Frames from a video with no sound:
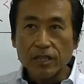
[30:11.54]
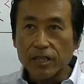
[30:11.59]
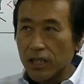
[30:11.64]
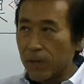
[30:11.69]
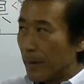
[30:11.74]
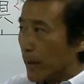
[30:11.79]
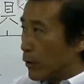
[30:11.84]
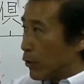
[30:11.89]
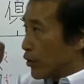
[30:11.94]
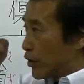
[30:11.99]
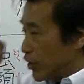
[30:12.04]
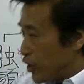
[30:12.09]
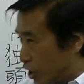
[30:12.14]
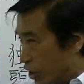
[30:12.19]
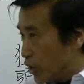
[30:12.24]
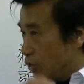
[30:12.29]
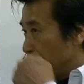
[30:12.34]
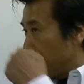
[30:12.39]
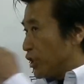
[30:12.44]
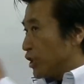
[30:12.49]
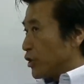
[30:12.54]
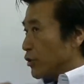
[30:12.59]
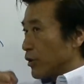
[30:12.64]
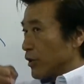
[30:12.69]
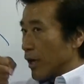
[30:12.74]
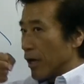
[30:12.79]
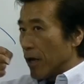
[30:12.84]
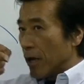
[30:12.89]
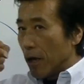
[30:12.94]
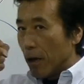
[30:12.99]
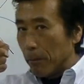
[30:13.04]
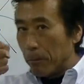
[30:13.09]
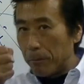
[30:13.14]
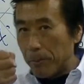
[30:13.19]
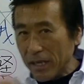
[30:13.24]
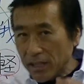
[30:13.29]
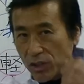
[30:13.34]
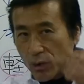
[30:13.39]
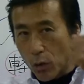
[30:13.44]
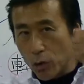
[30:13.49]
今の一瞬一瞬をね
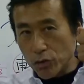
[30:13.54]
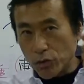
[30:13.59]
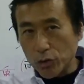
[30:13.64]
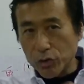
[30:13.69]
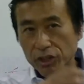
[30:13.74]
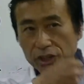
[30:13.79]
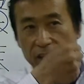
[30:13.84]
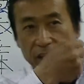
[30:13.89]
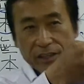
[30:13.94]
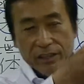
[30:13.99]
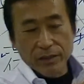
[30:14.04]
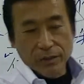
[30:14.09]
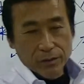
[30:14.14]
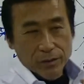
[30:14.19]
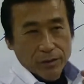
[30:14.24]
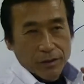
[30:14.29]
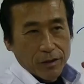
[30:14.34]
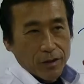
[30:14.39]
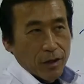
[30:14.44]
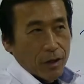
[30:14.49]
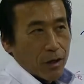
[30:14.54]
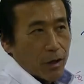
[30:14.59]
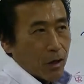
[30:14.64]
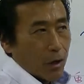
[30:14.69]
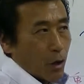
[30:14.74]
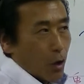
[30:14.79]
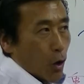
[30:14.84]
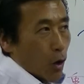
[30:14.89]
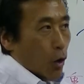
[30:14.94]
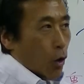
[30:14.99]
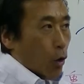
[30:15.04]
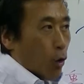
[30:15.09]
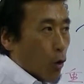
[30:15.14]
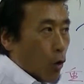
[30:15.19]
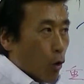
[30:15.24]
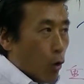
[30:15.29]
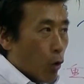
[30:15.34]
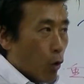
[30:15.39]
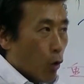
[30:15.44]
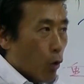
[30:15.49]
ベストを尽くして生きる
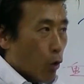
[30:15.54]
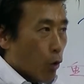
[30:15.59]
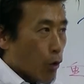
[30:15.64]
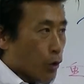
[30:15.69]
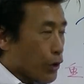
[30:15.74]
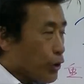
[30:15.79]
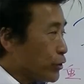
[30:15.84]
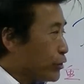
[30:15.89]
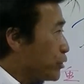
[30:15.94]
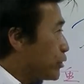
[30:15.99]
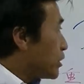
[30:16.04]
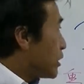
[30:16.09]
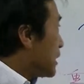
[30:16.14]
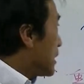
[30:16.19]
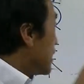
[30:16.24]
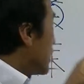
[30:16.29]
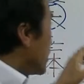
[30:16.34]
こういう